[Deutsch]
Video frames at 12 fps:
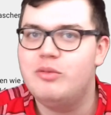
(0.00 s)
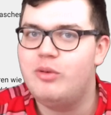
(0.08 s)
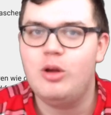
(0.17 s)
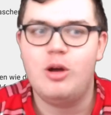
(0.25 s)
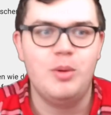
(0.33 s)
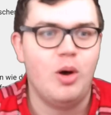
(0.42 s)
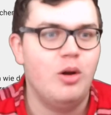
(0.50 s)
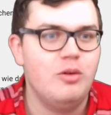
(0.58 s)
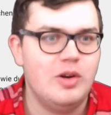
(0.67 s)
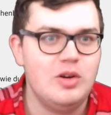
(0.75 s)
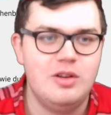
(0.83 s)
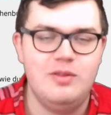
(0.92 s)
vollkommen in Ordnung,
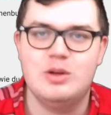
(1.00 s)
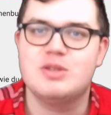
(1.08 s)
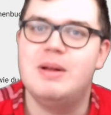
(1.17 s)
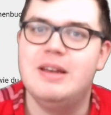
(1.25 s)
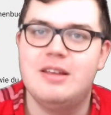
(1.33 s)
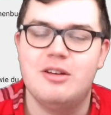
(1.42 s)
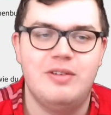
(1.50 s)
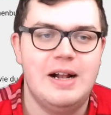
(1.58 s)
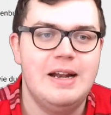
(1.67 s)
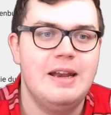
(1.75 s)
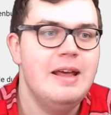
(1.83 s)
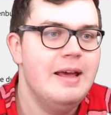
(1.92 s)
wenn euch die Videos mal nicht
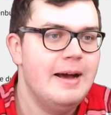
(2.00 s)
gefallen.